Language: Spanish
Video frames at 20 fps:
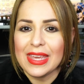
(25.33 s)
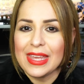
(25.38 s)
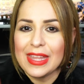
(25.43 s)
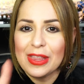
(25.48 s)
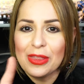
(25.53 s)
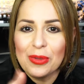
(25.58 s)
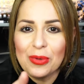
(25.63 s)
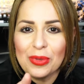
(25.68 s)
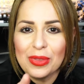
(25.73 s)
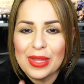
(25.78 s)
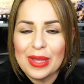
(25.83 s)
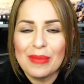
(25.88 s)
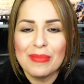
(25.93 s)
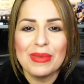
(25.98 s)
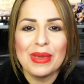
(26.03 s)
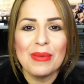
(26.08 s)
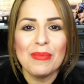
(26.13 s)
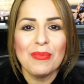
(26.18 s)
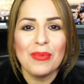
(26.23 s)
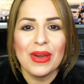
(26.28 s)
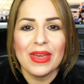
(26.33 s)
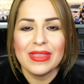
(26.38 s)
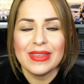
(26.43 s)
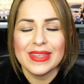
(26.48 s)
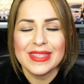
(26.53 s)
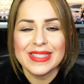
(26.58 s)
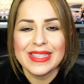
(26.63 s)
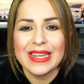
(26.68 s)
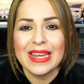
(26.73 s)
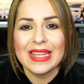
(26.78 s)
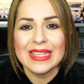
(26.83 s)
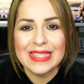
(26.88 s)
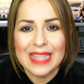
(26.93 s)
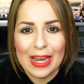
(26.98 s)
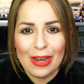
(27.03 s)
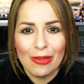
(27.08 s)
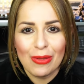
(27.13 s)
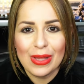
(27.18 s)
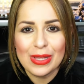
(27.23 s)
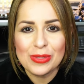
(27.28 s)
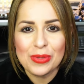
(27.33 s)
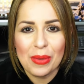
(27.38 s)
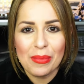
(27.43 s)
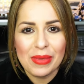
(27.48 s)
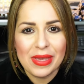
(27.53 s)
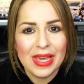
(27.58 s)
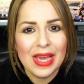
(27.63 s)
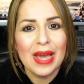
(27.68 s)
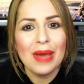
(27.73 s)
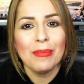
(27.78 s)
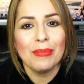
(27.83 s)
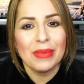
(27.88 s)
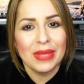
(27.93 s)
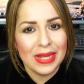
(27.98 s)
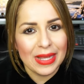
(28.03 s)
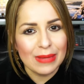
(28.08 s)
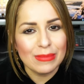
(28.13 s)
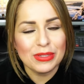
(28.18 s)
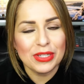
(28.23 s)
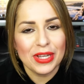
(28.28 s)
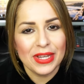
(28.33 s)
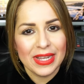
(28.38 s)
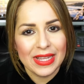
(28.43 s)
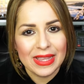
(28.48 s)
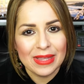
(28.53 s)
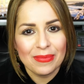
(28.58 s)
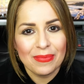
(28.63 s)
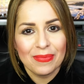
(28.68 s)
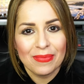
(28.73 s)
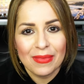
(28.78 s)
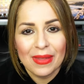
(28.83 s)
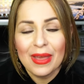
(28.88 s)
Y tú también puedes. Les saluda su amiga Miriam Jeanette